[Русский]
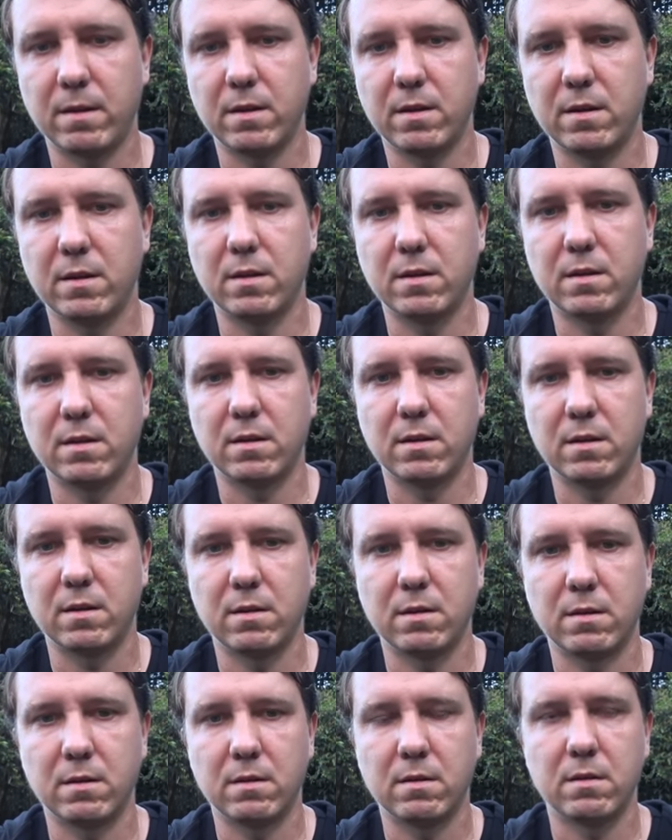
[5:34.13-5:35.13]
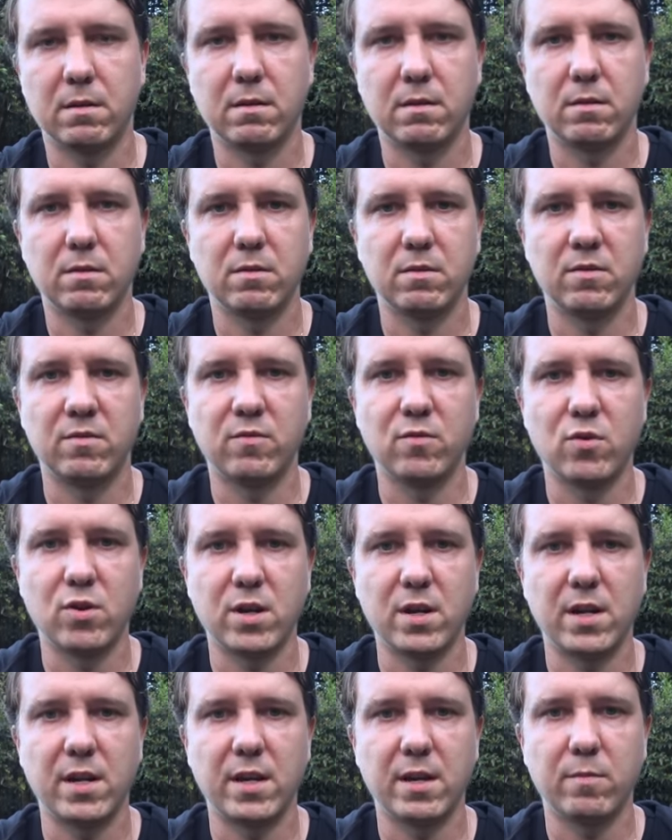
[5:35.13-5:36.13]
а,
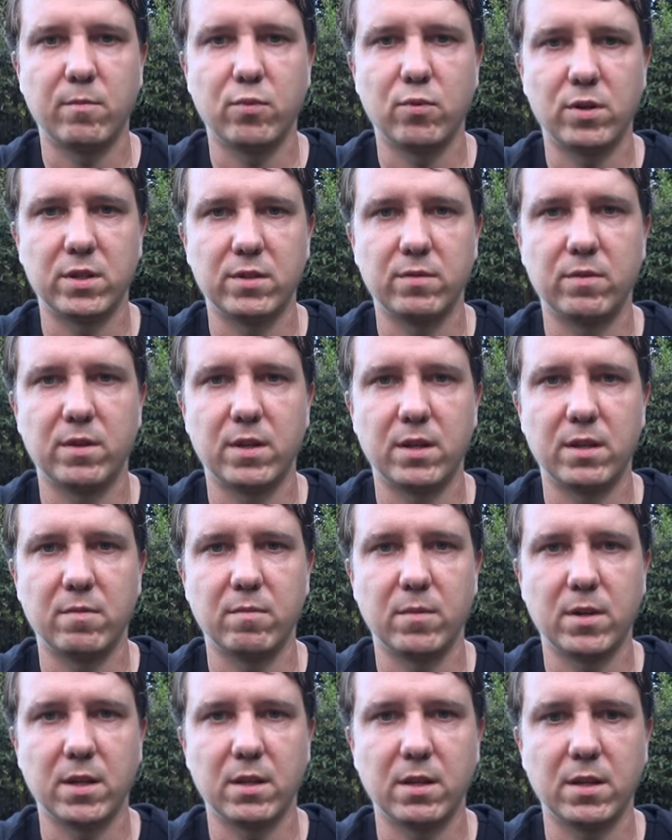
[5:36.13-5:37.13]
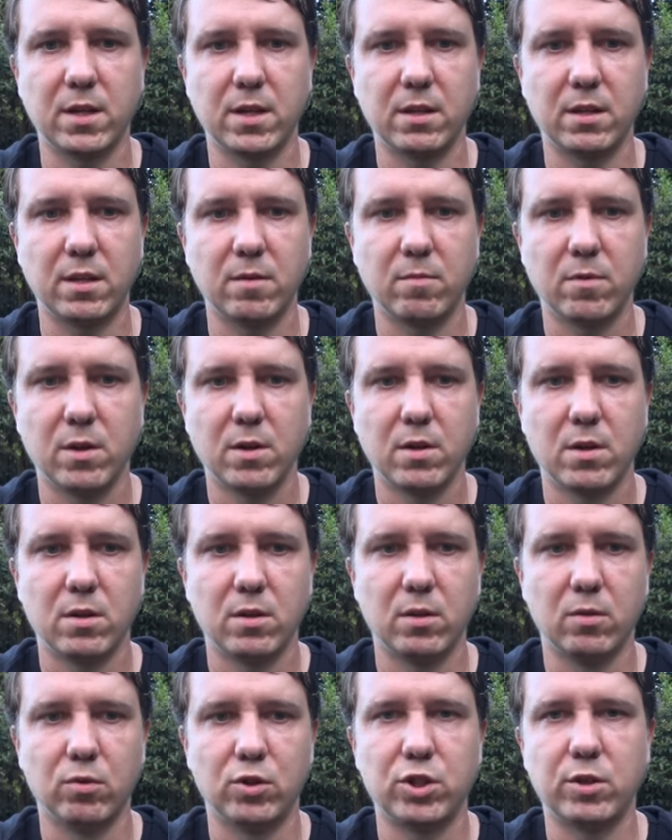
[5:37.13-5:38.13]
двух лет пользования этим контрактом
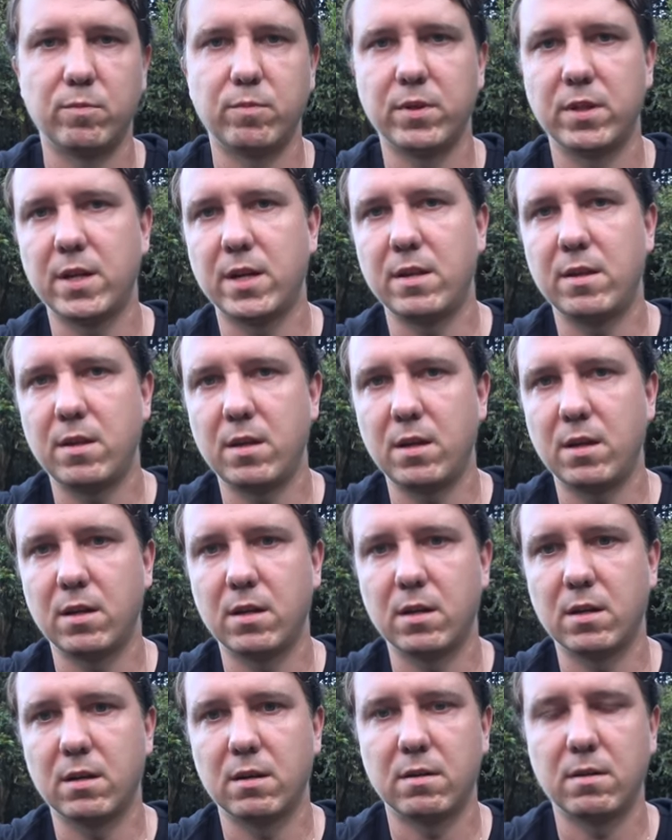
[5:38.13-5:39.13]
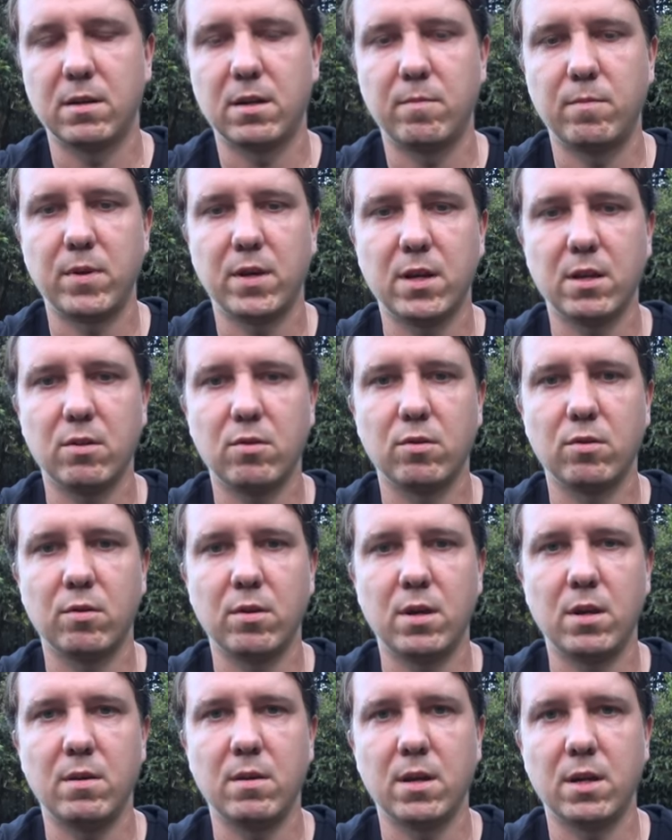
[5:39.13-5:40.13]
лучше подойти к оператору
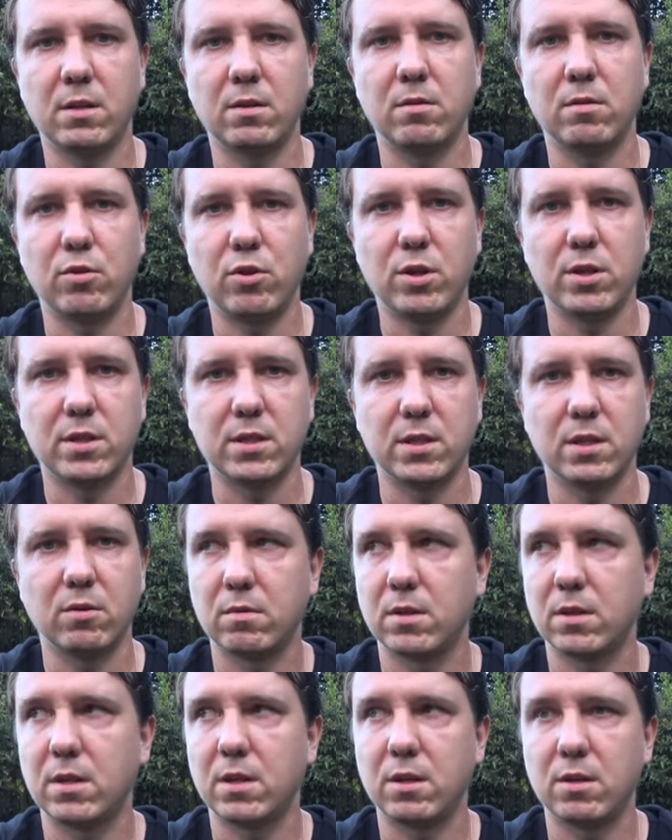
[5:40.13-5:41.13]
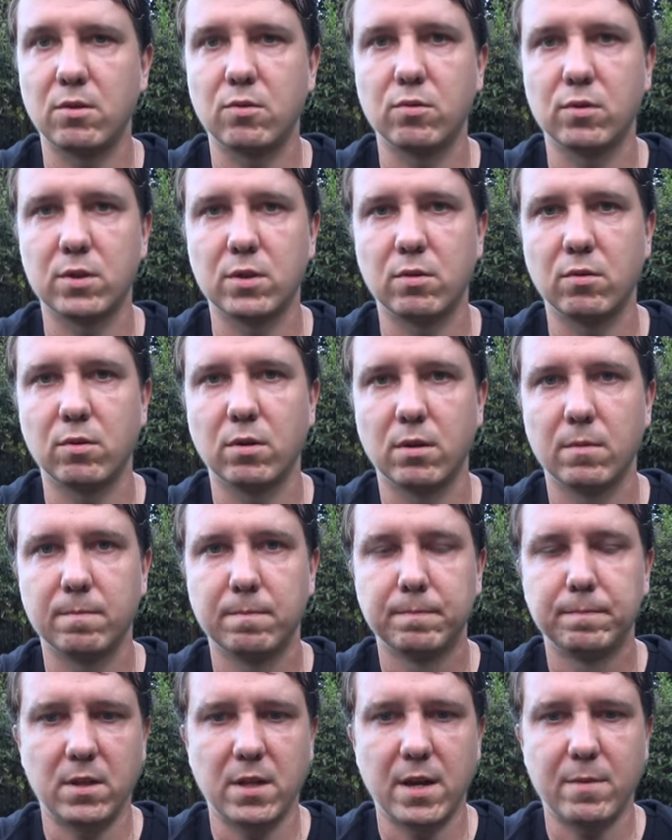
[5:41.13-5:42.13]
и отключиться от их услуг.
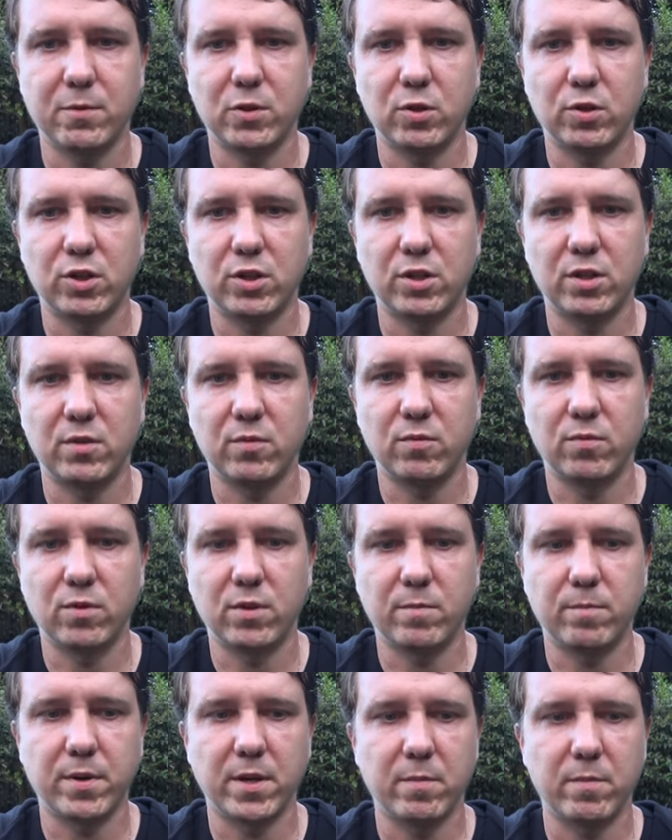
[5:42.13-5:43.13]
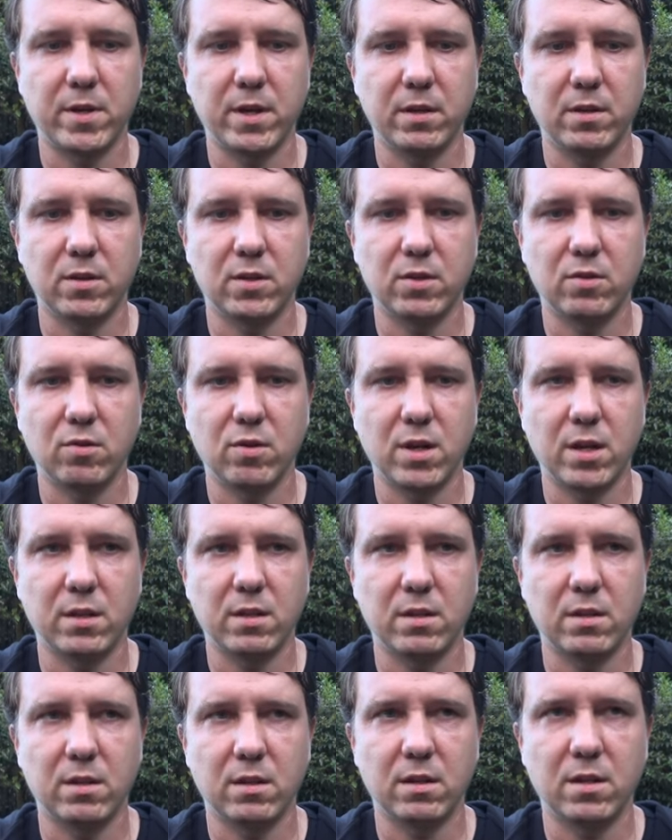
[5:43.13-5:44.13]
Там существует примерно срок от
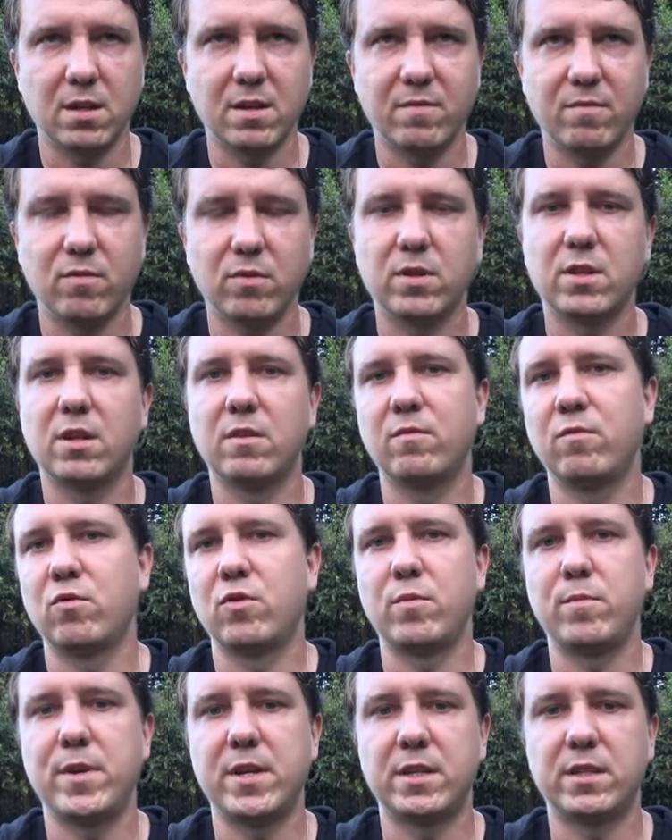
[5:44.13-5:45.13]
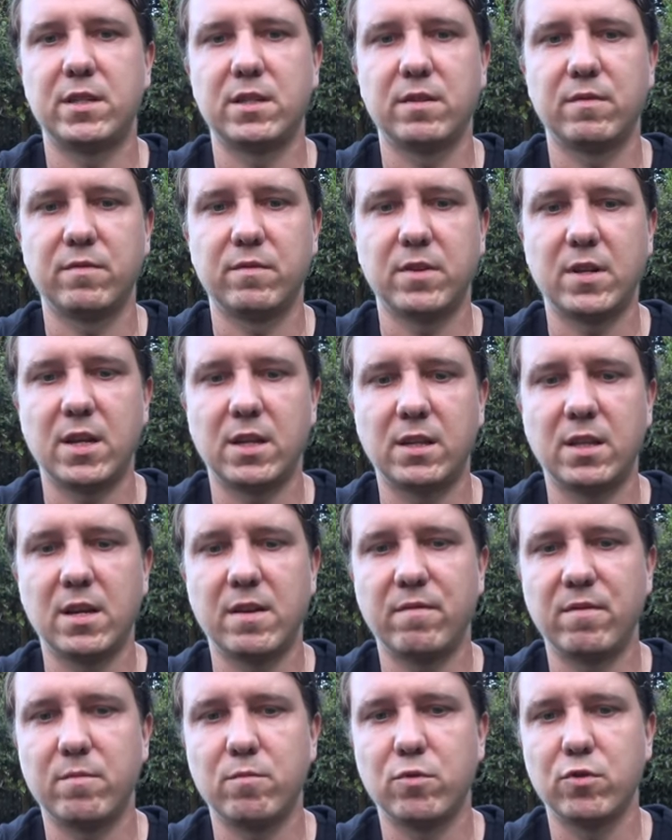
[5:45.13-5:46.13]
1 до 2 месяцев,
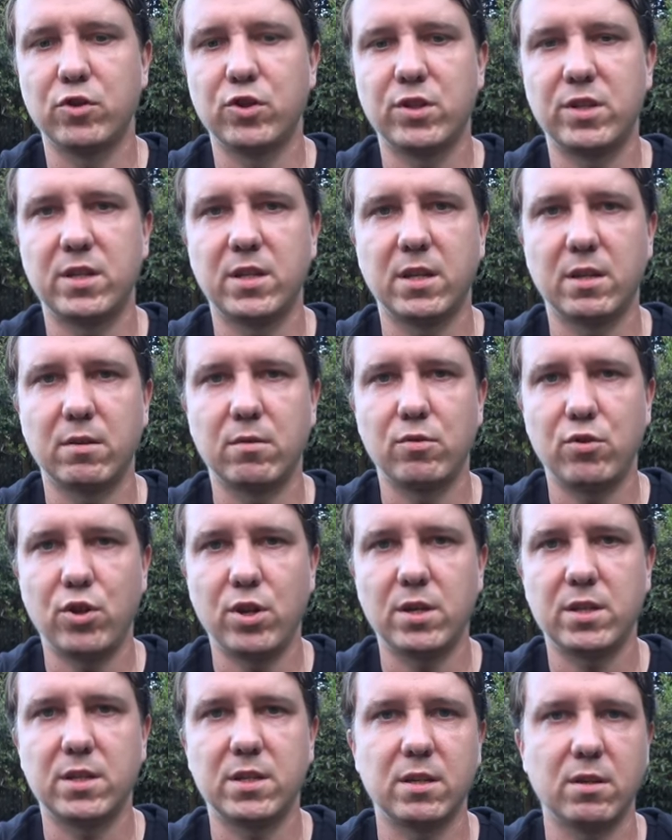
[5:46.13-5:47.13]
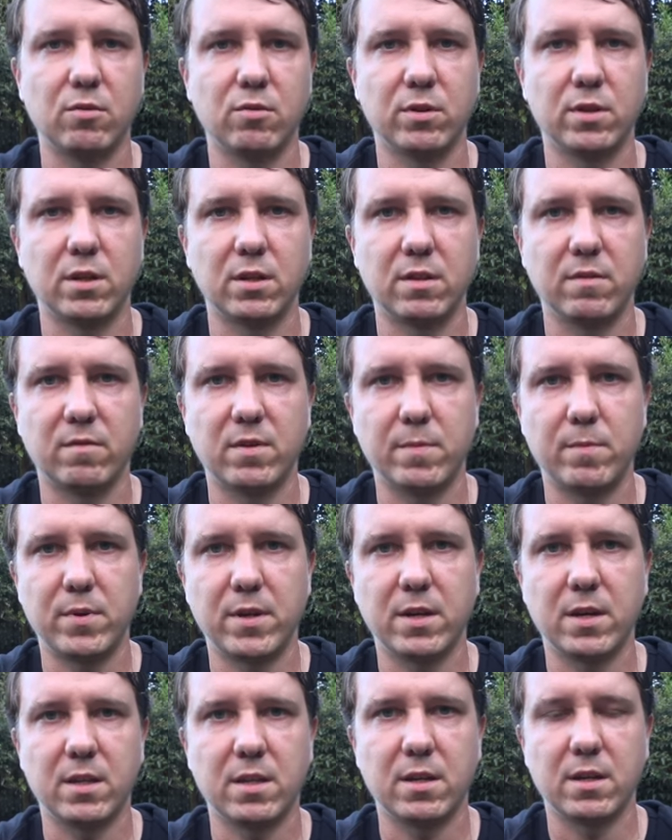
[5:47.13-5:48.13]
когда вы можете отключиться от этого
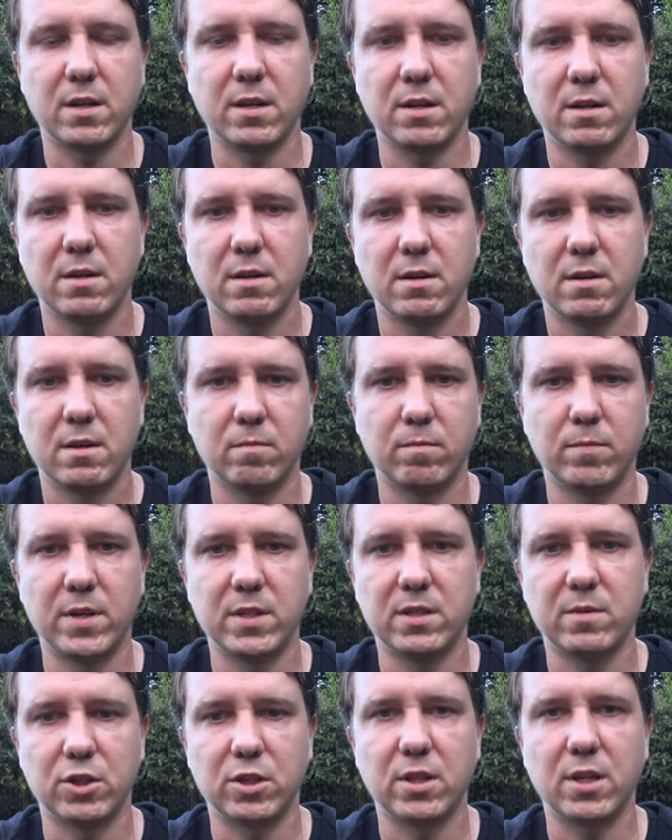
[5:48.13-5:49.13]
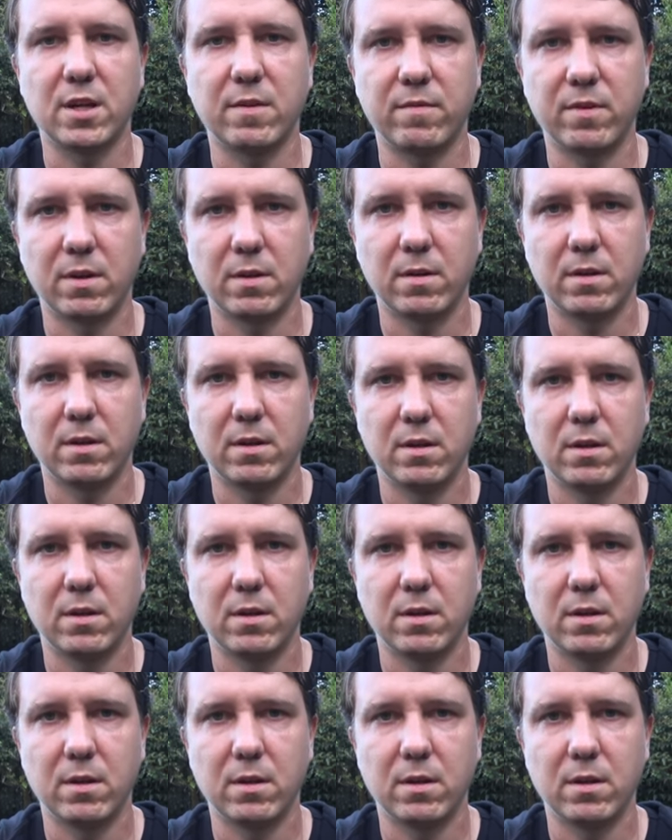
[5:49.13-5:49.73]
оператора без штрафа.